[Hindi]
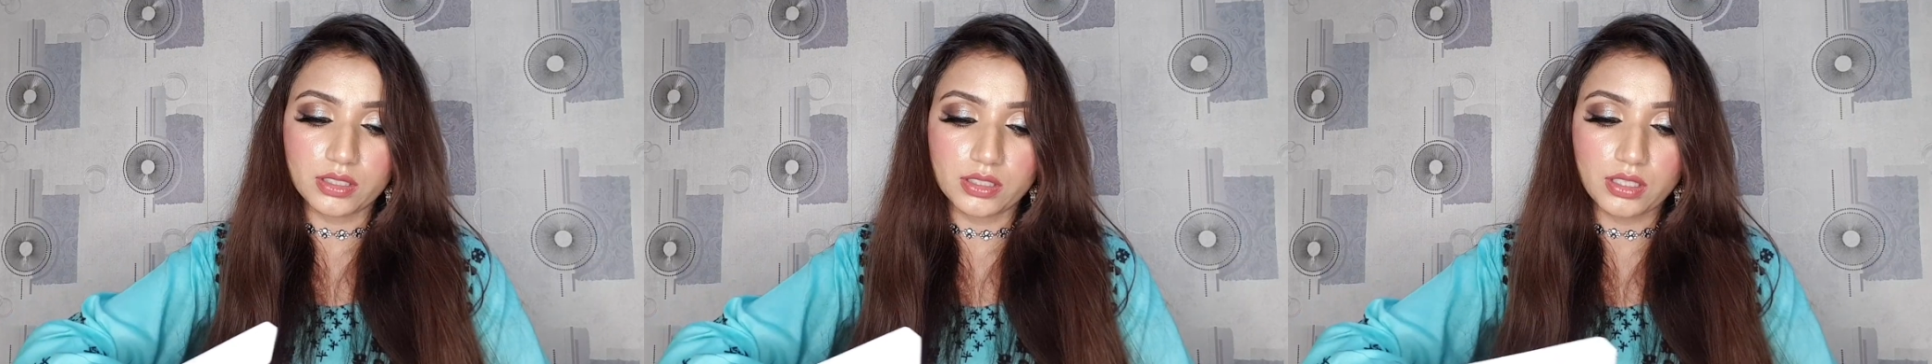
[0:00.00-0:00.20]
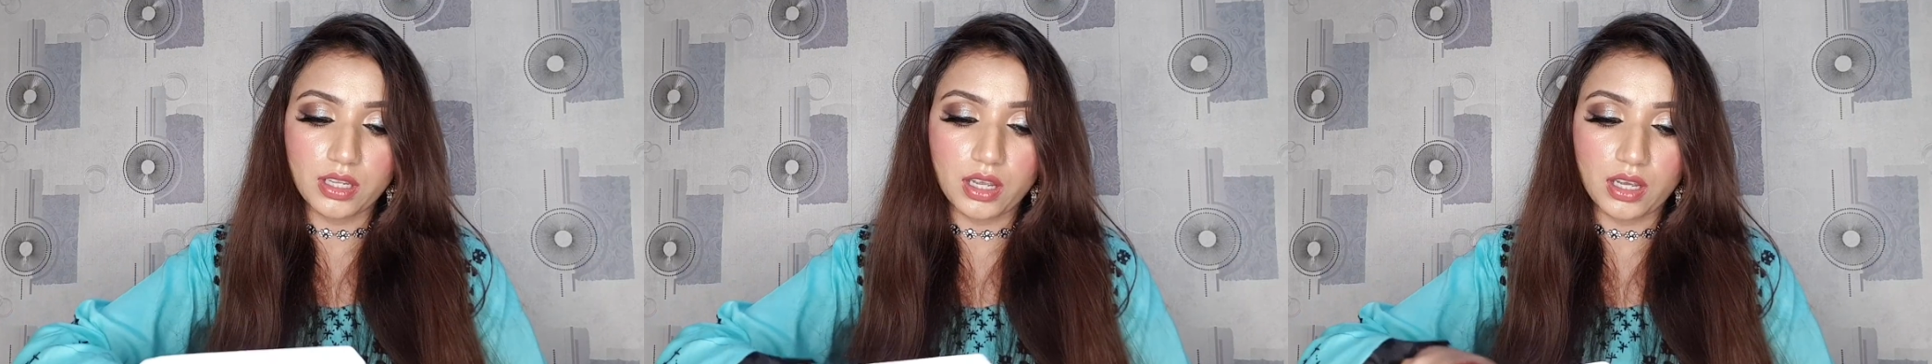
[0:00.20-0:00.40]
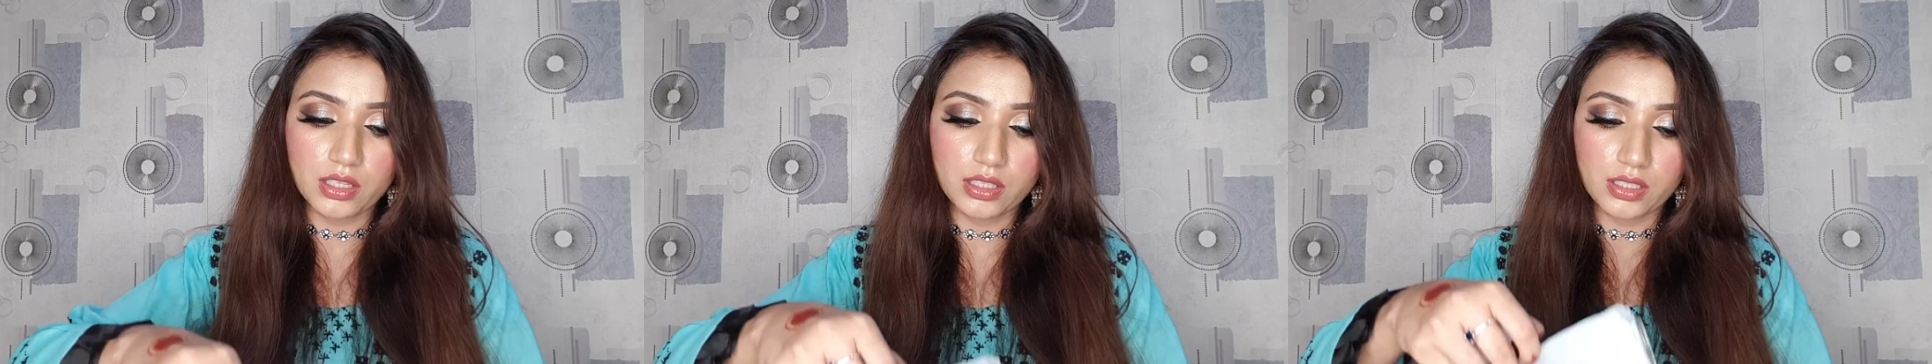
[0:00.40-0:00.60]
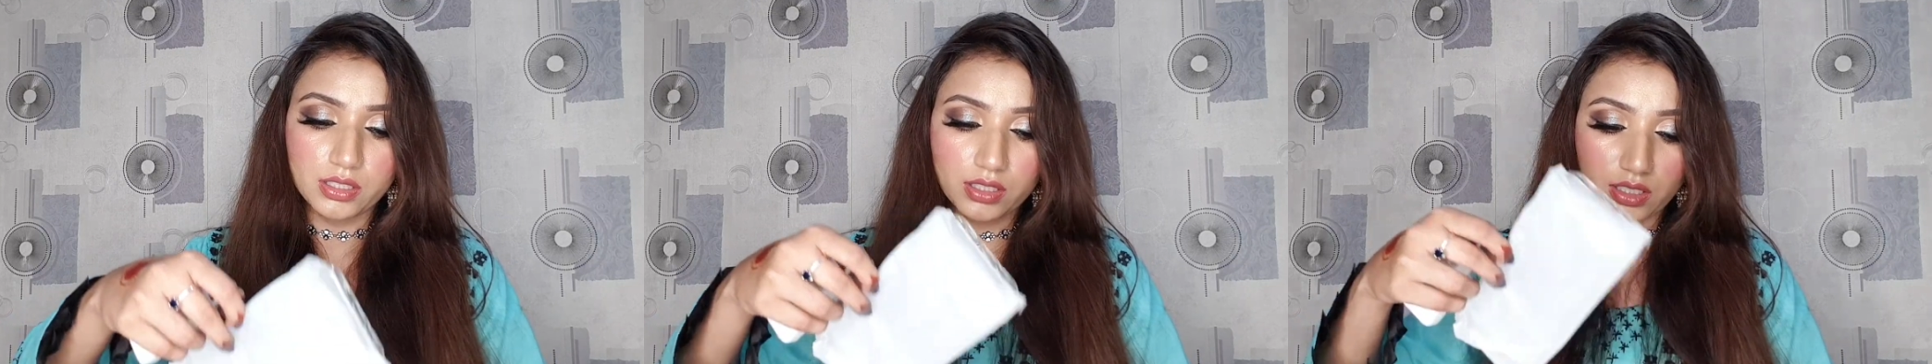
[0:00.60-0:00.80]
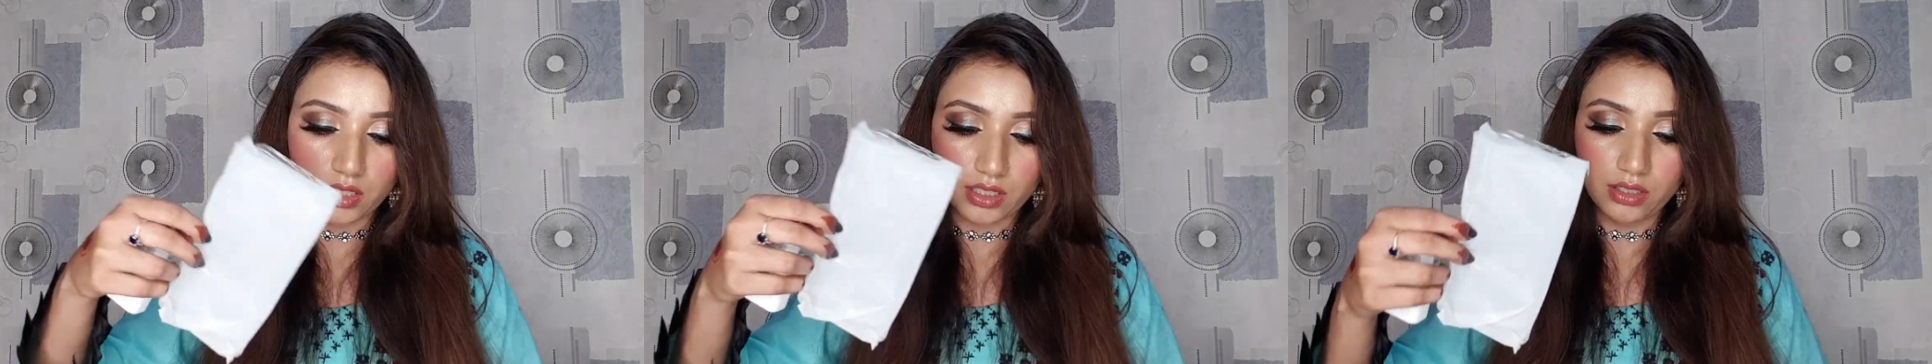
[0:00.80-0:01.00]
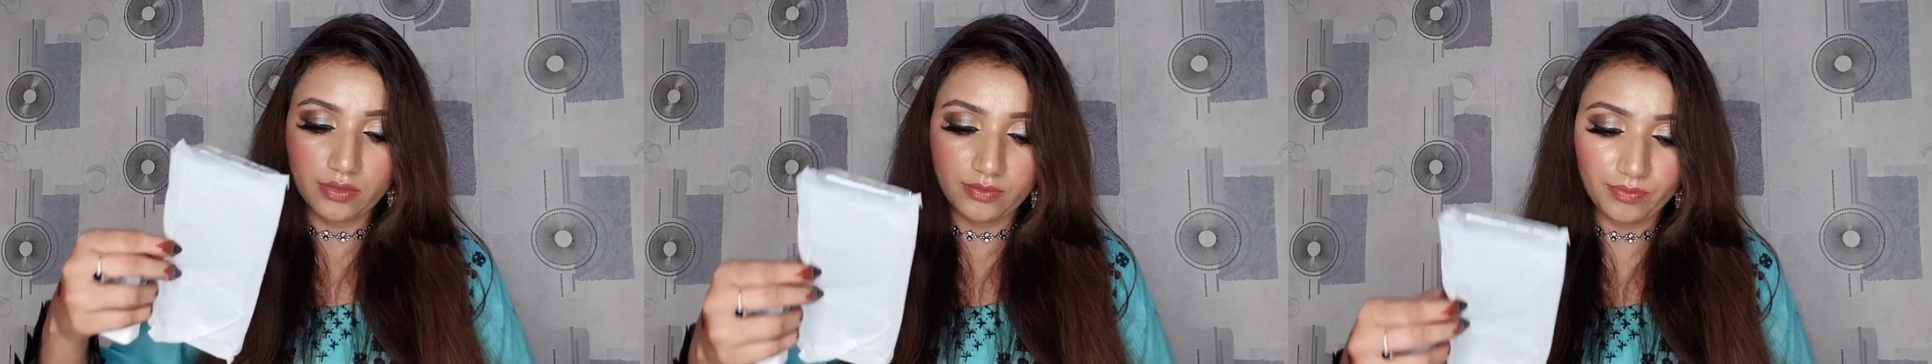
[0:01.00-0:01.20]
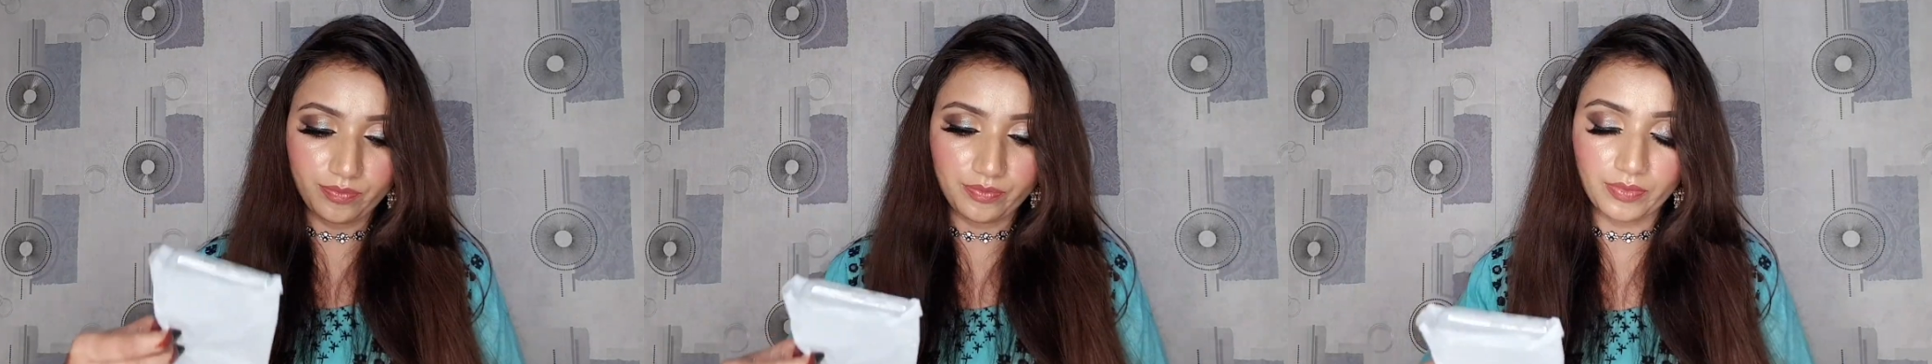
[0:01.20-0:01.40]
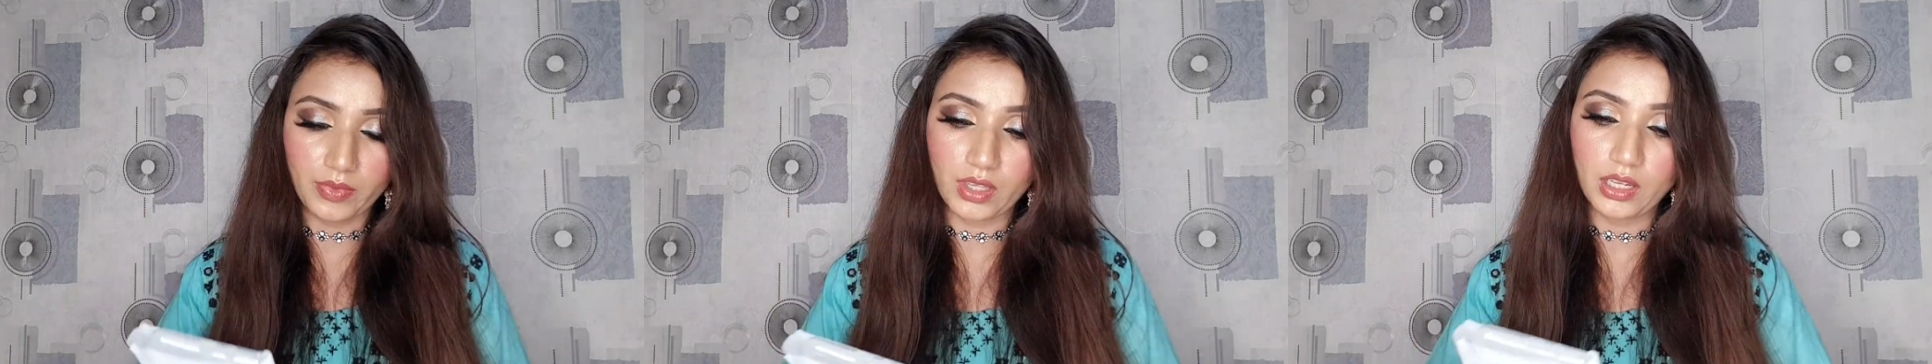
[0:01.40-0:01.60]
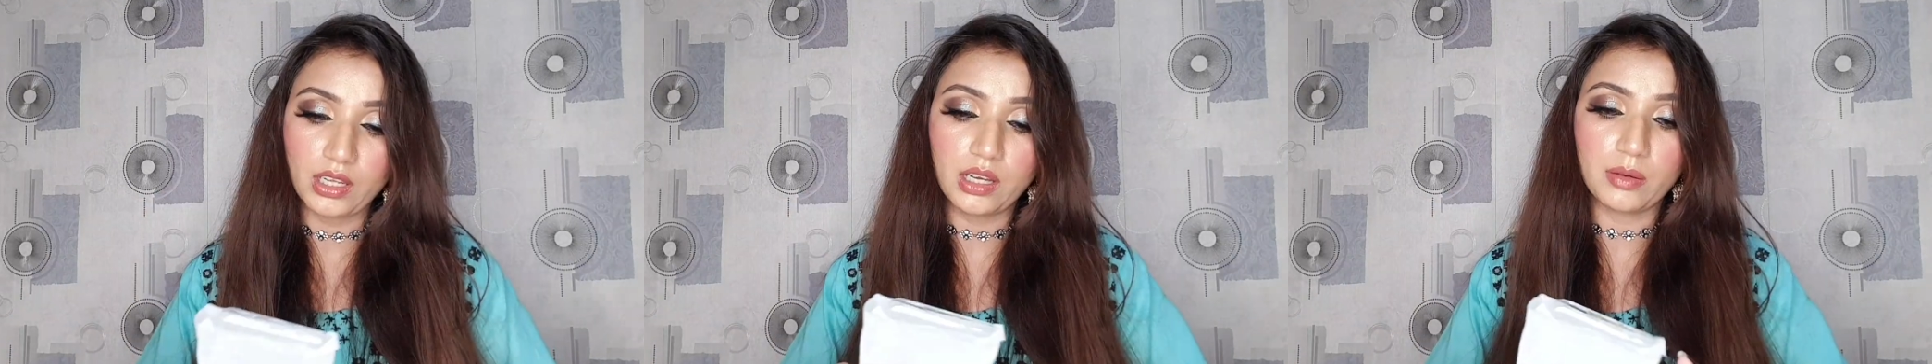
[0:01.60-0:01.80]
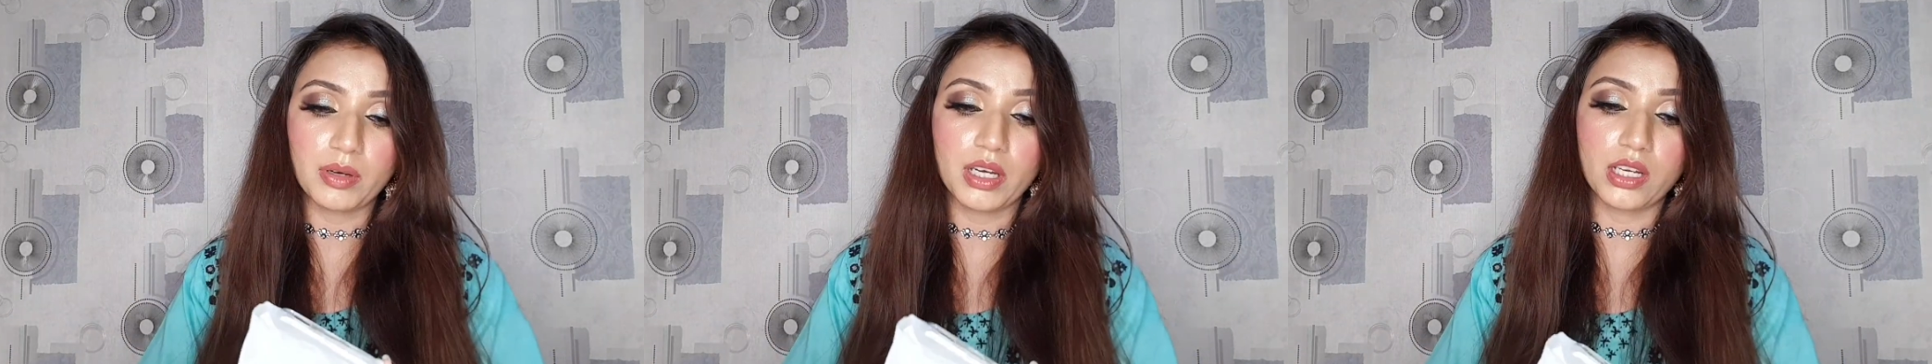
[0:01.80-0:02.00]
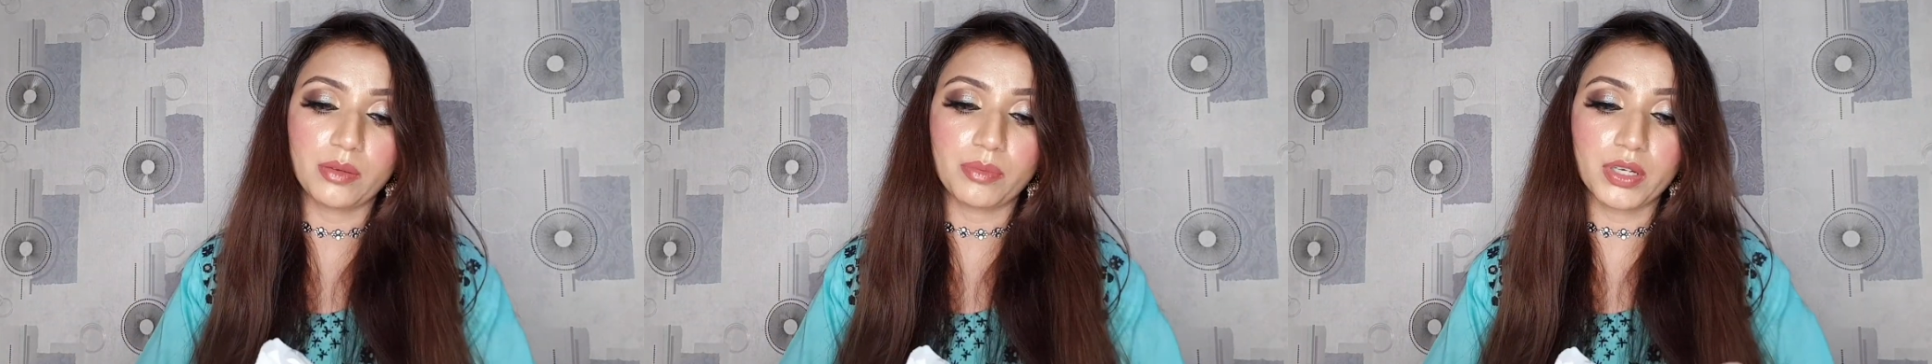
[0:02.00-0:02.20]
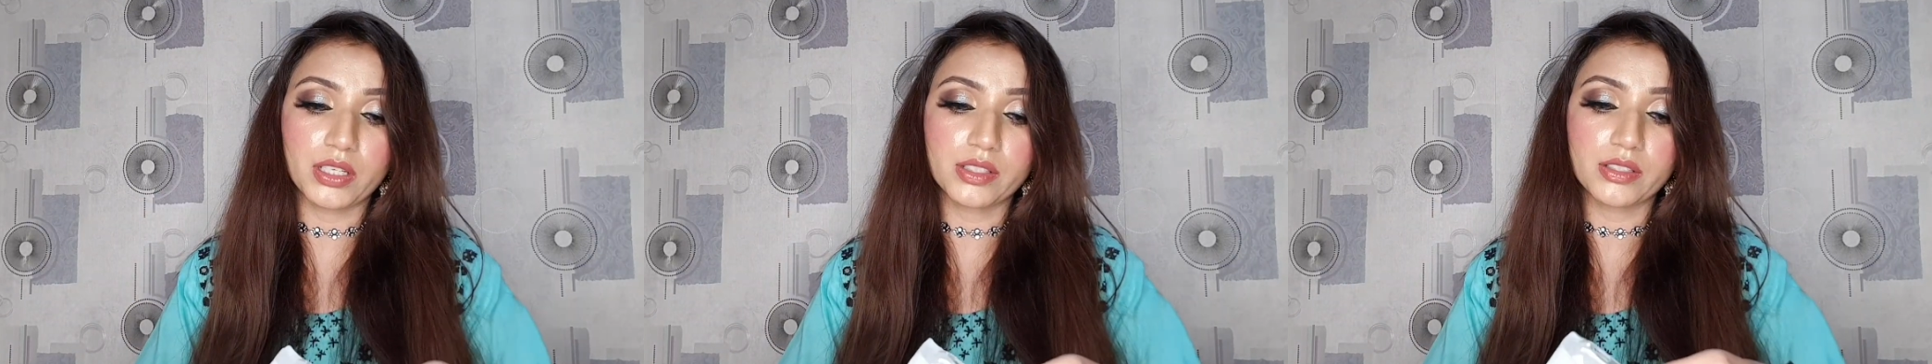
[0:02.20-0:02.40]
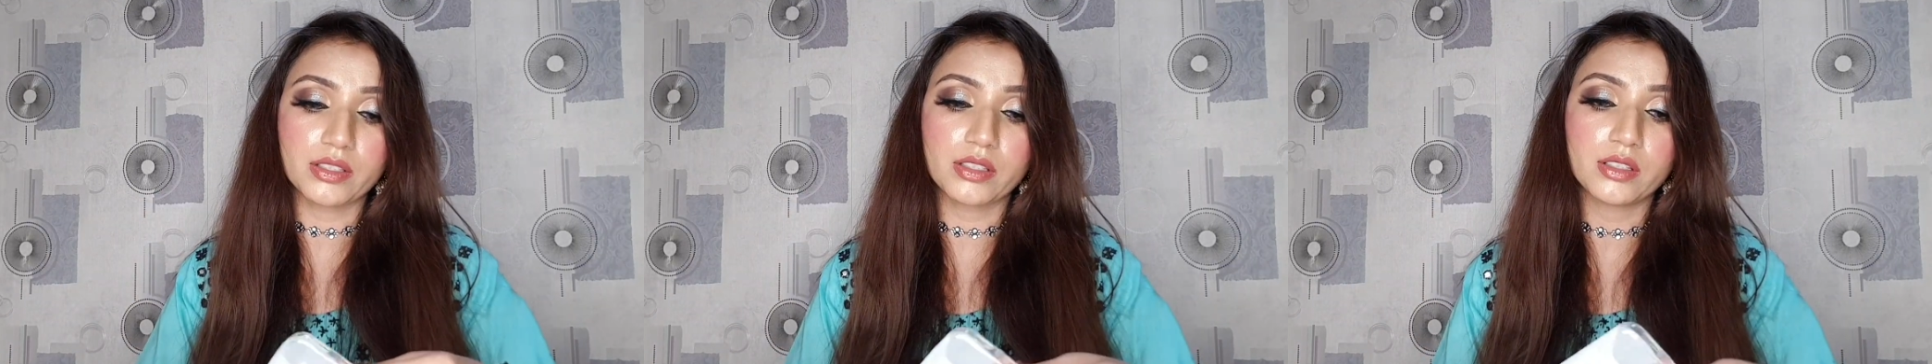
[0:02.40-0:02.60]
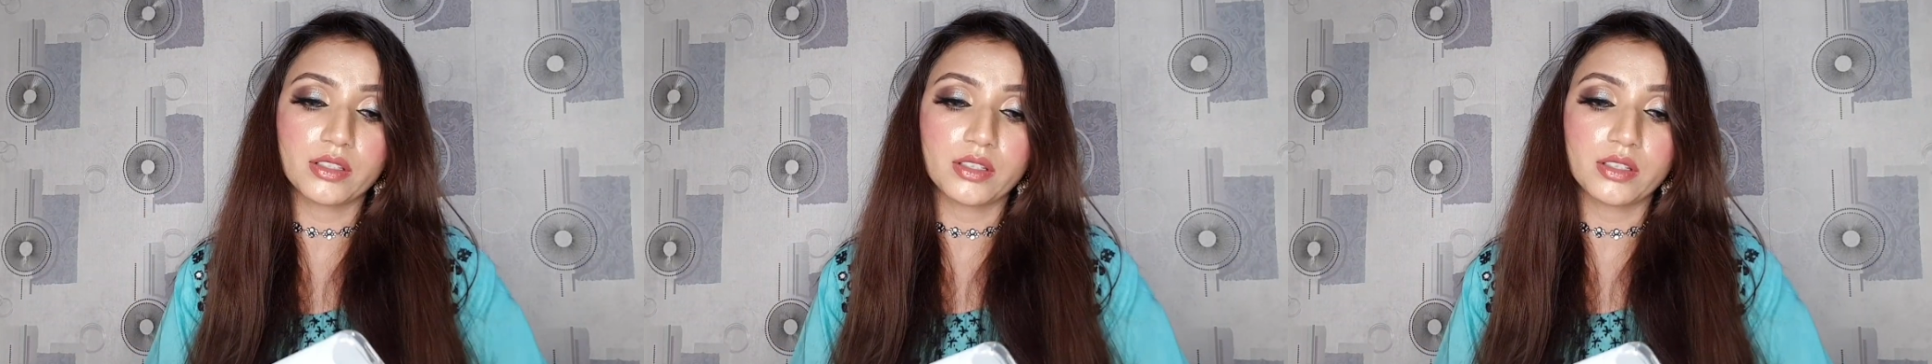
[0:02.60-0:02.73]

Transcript: साथ इसके हमारे पास